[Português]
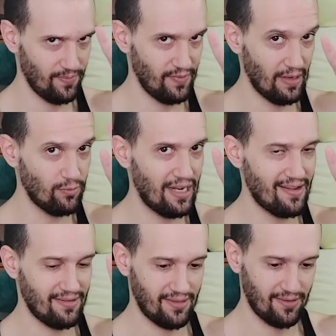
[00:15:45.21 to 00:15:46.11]
Vieram
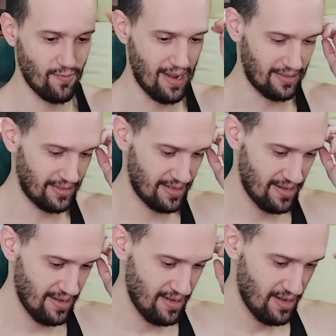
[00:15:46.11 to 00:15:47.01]
três, quase
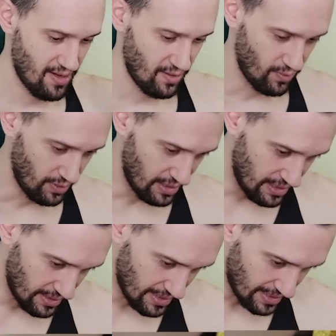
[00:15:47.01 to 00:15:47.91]

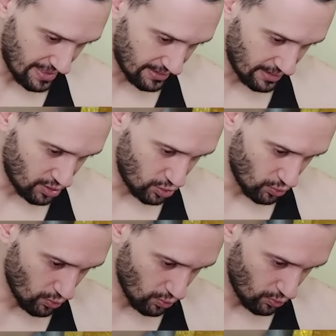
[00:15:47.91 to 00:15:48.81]
linda carta de
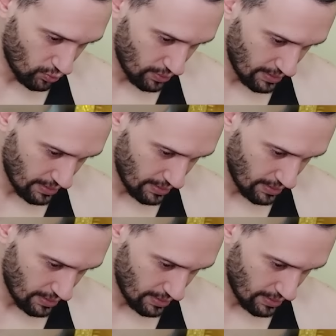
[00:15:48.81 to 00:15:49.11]
ouro,